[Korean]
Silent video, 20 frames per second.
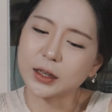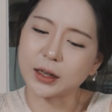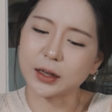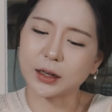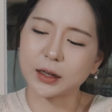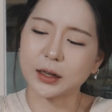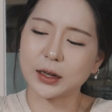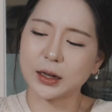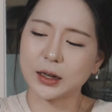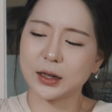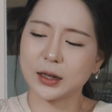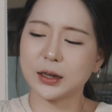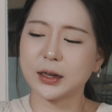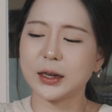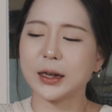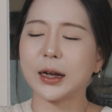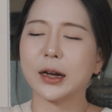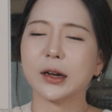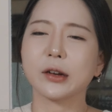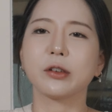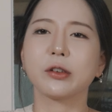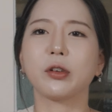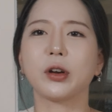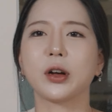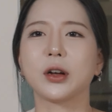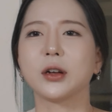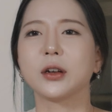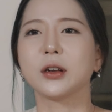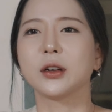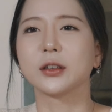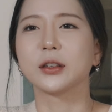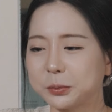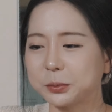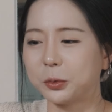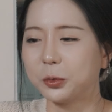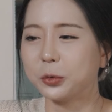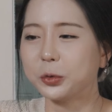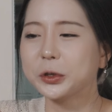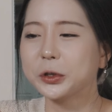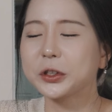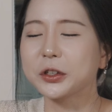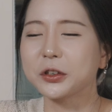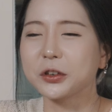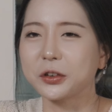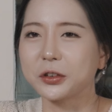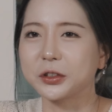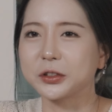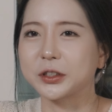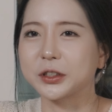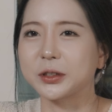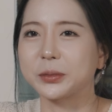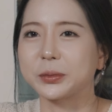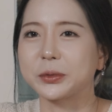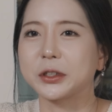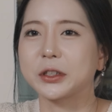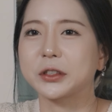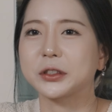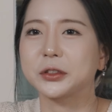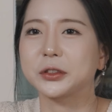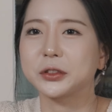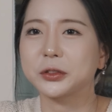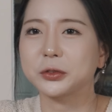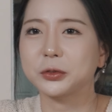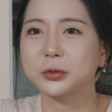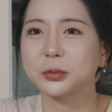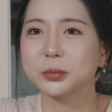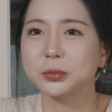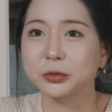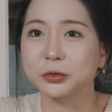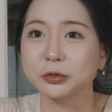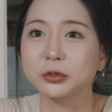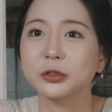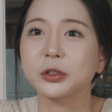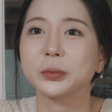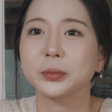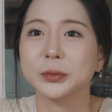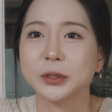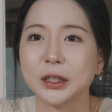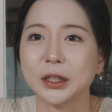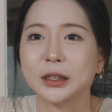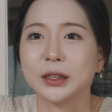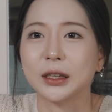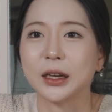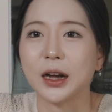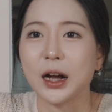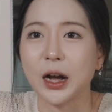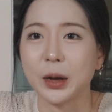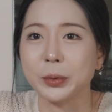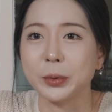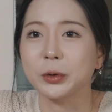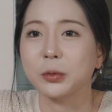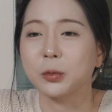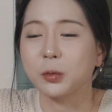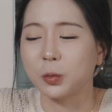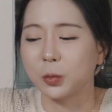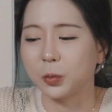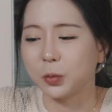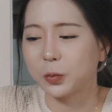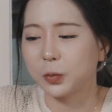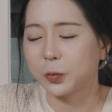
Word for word: 약간 향과 보이는 것에 비해서는 조금 부드럽지 않나 가볍고